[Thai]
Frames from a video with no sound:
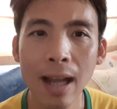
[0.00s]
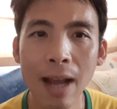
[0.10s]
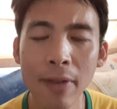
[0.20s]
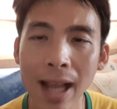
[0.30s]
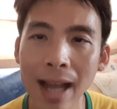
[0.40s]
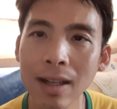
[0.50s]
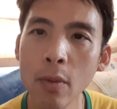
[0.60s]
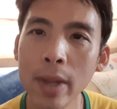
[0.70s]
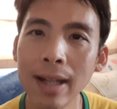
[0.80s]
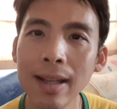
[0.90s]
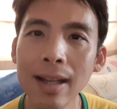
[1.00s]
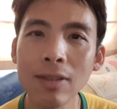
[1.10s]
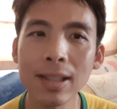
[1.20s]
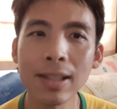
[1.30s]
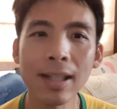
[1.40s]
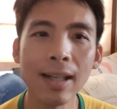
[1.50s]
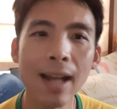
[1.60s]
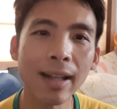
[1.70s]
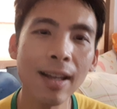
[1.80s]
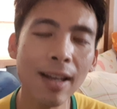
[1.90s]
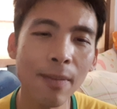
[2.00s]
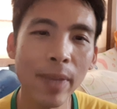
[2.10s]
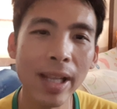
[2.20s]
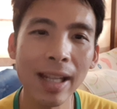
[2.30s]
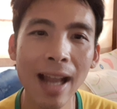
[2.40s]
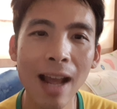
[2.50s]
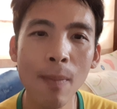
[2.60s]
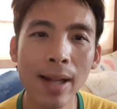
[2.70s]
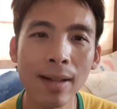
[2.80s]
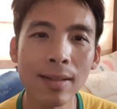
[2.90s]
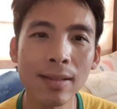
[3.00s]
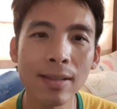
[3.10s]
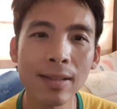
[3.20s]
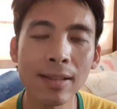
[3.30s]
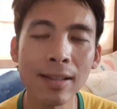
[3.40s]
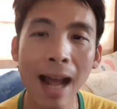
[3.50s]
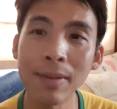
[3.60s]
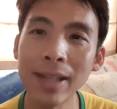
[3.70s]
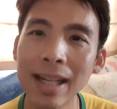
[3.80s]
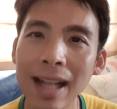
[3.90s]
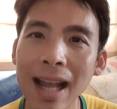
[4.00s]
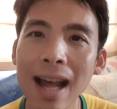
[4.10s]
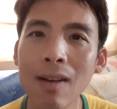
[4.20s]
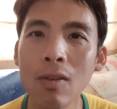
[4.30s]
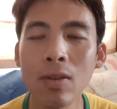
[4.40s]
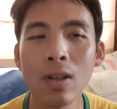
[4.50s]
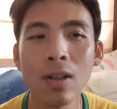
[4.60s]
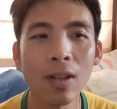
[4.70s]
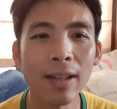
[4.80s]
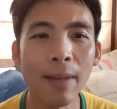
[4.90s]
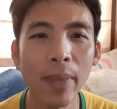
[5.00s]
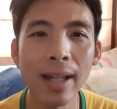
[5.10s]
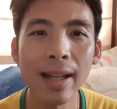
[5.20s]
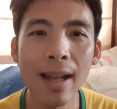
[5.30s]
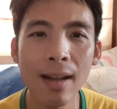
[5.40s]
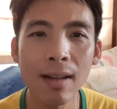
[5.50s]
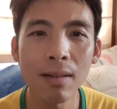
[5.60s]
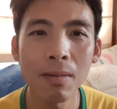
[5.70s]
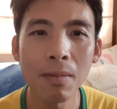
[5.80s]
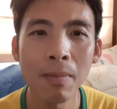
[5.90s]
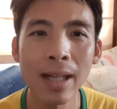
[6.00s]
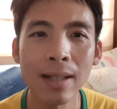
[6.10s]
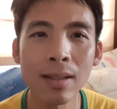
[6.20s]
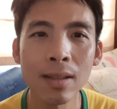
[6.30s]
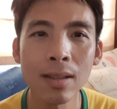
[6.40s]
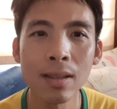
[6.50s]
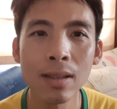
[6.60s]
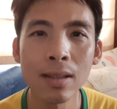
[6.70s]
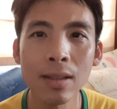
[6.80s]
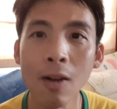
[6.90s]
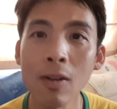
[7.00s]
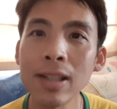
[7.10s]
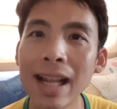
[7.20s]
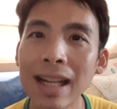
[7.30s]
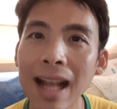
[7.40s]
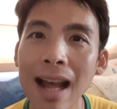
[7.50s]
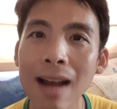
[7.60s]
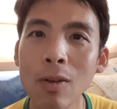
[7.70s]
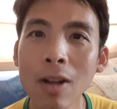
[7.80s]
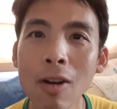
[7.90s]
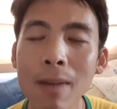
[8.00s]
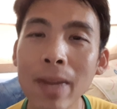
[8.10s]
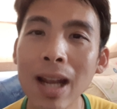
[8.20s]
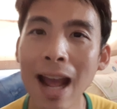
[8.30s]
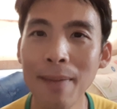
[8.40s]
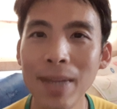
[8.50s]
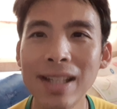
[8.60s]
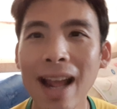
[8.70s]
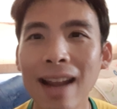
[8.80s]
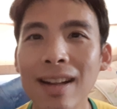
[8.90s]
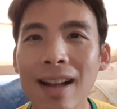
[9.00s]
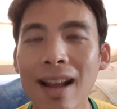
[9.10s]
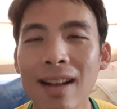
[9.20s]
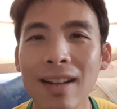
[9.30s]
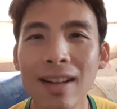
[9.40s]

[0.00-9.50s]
แอฟริกาทวินที่เราจะซื้ออ่ะถ้าเกิดปีที่แล้วมันสามแสนเก้าแต่ปีเนี้ยมันสองแสนเก้าเท่ากับมันหายไปแสนหนึ่งอ่ะ